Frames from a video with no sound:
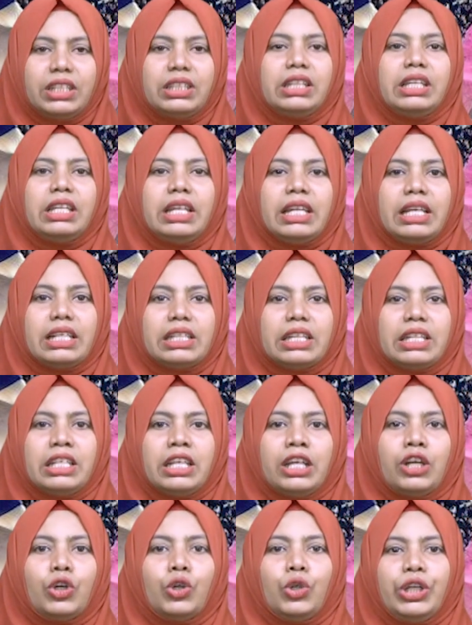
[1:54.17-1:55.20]
তিনি
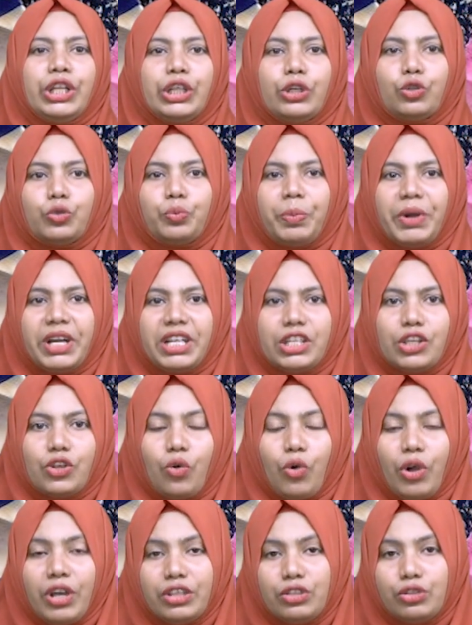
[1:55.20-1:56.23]
নেতানিয়াহুর লিকুদ পার্টির
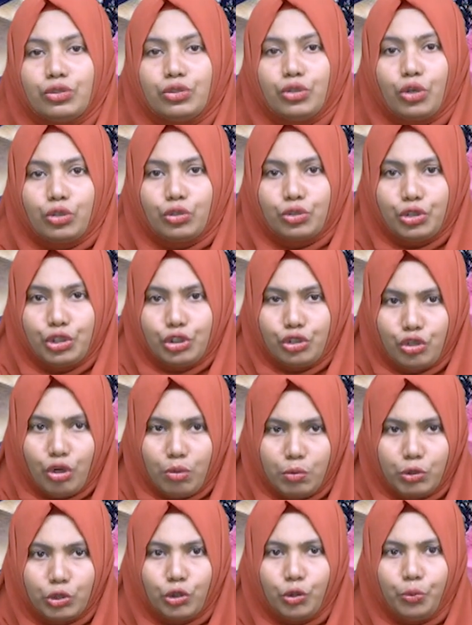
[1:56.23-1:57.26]
কয়েকজন সদস্যের
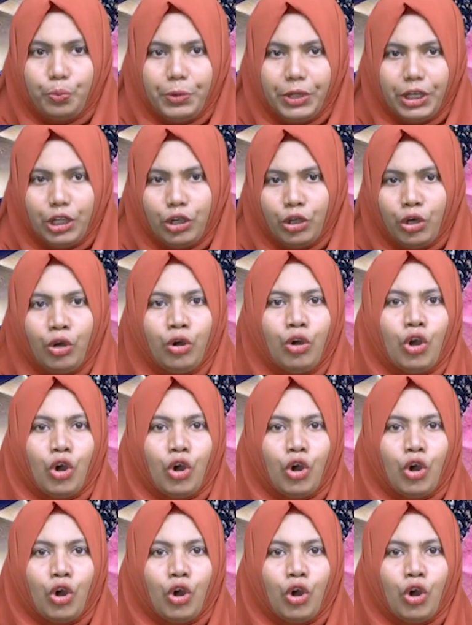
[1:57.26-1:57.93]
সমর্থন পেলেও